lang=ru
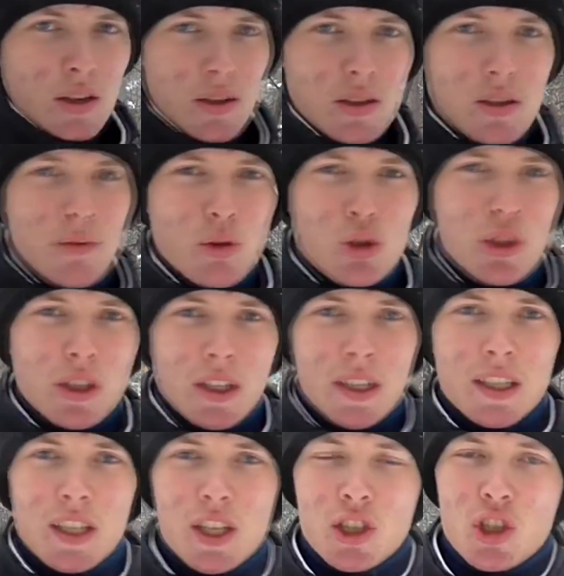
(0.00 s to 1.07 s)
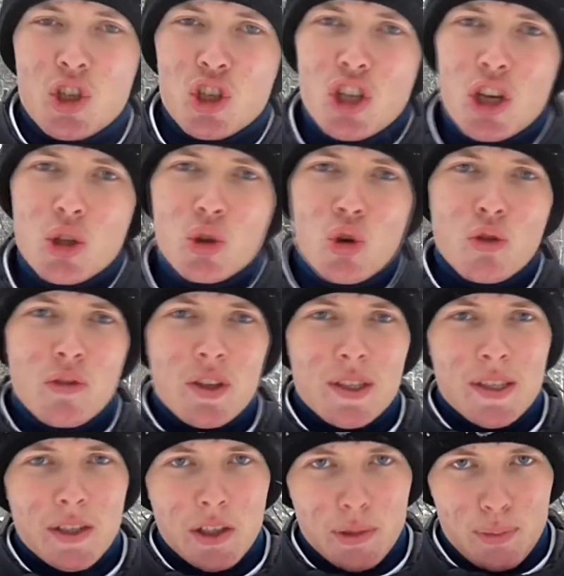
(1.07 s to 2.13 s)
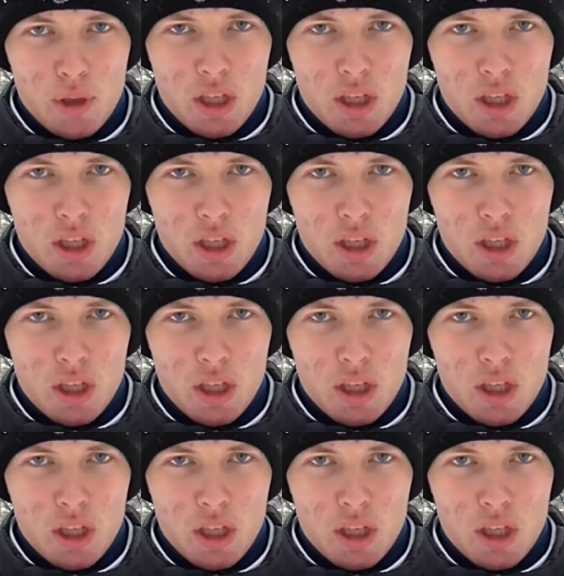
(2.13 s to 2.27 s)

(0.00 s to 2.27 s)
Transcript: Сегодня я начинаю новый цикл